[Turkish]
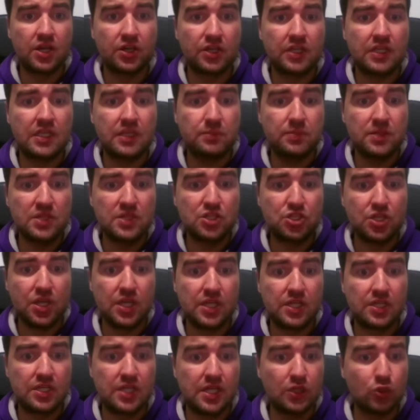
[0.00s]
Rakibin
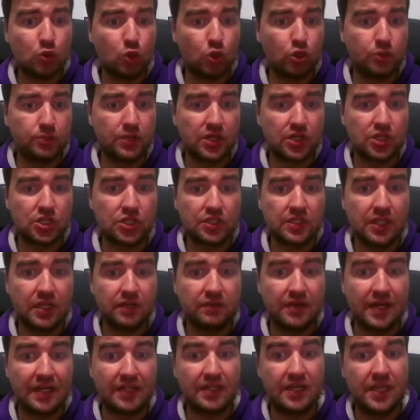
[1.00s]
C2'ye doğru
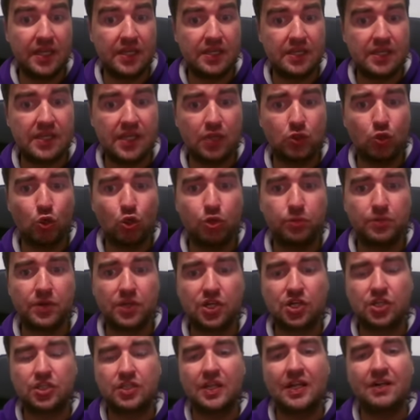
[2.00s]
bakışları var. G2'ye doğru
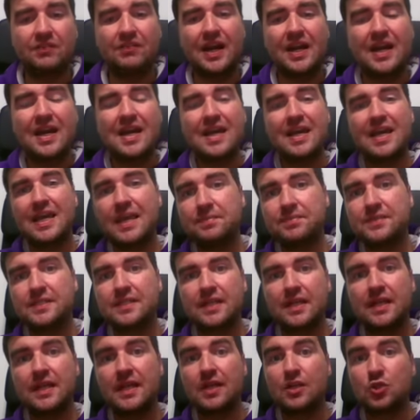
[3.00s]
bakışları var.
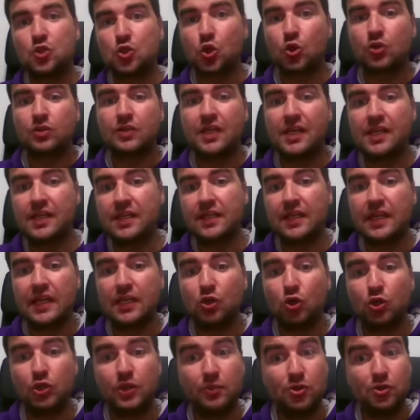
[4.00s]
Hepsi çok
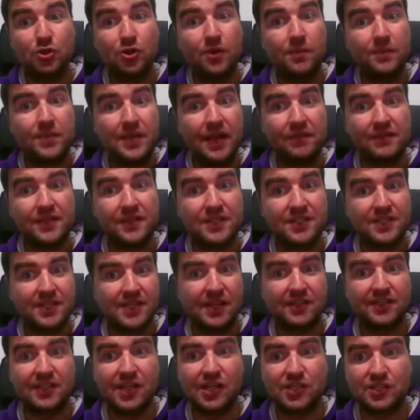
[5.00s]
tehlikeli olabiliyor. Bir anda
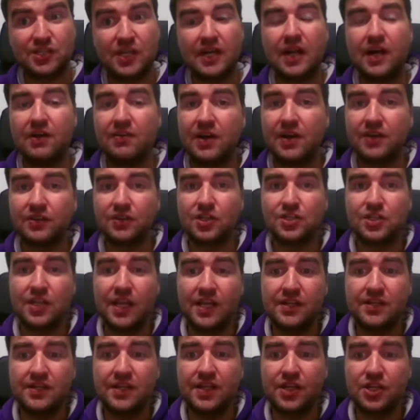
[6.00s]
siyah taşlar avantajı
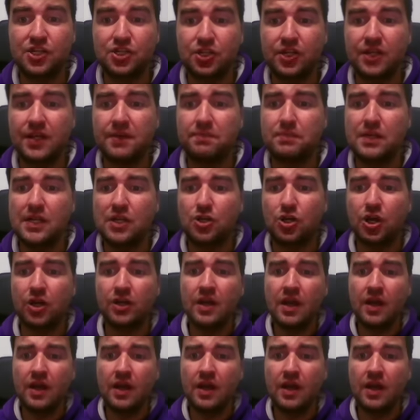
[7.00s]
eline geçirebiliyor.